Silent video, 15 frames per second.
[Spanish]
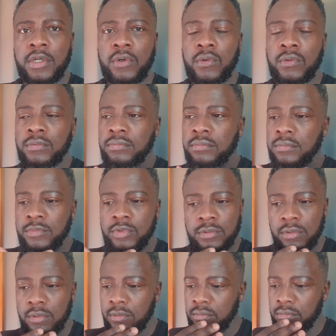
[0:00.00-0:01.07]
un,
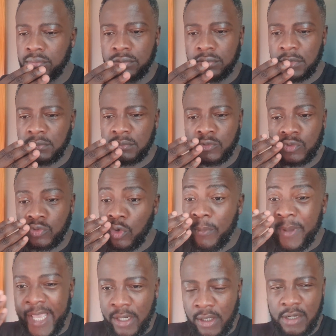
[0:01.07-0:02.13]
no
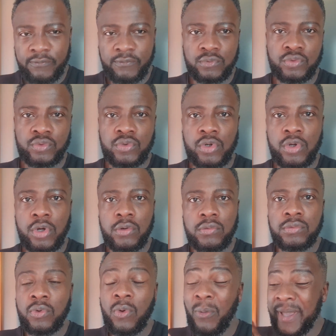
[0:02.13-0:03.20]
ver el futuro,
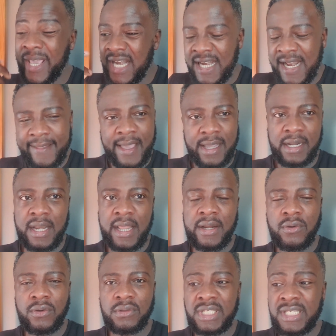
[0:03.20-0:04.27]
un no ver nada
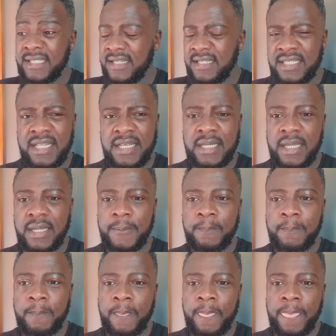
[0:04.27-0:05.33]
claro y se entiende.
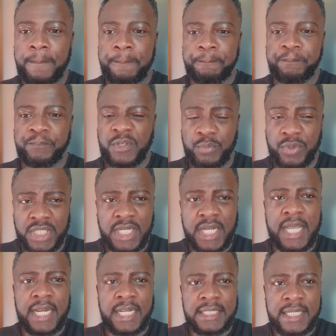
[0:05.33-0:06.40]
Se puede
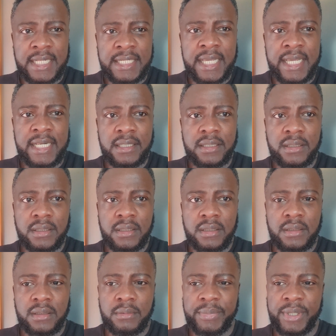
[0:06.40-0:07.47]
llegar a entender,
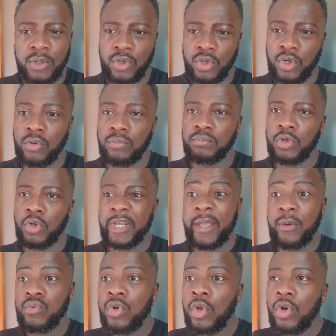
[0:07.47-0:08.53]
pero lo que
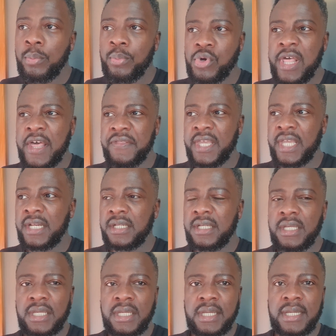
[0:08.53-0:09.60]
uno no puede hacer
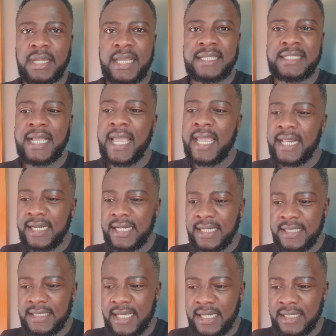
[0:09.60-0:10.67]
es caer en
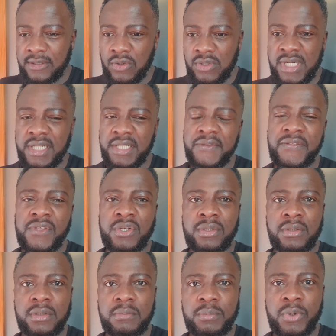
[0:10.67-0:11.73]
esa
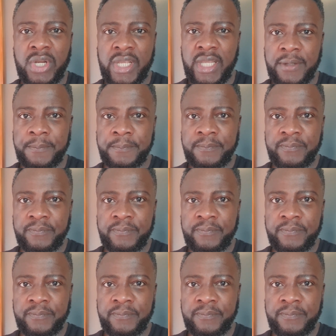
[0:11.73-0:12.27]
contradicción, porque